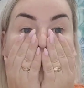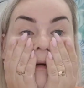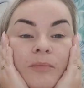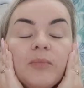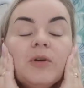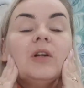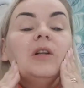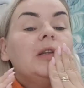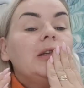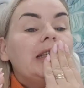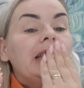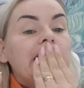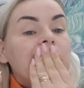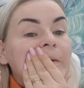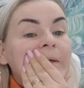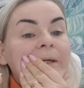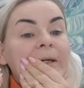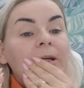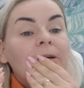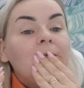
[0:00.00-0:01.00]

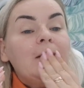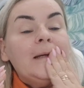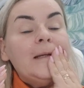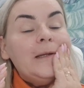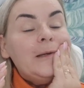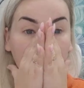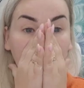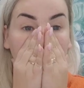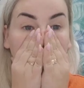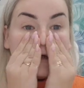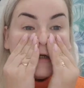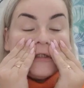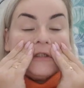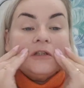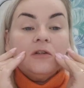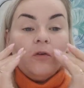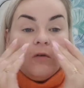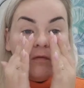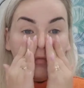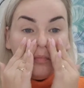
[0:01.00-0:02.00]
протестировать, как
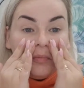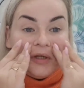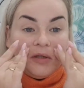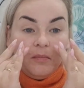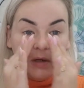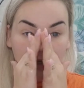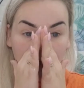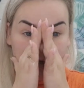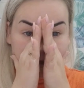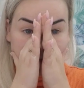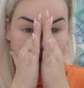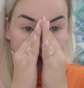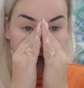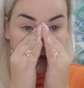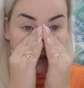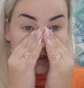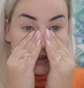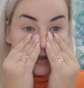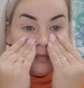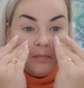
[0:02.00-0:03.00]
основы под
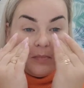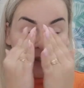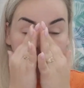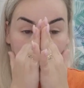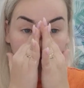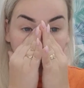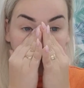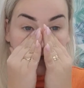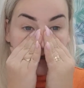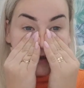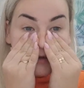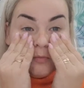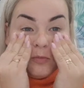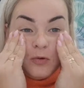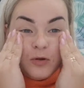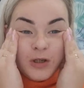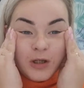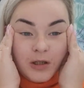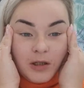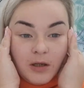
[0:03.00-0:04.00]
макияж, посмотреть,
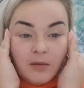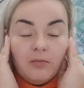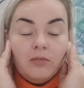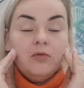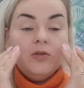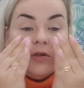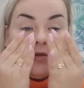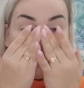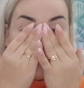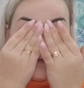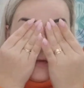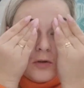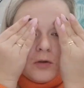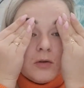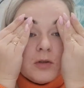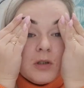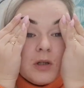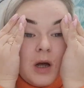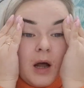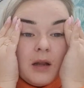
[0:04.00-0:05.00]
будет, не будет все
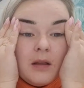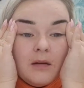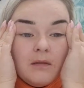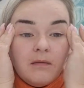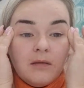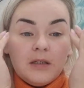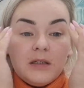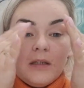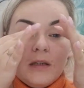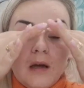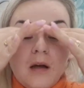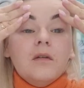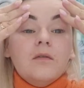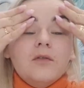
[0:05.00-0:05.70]
скатываться,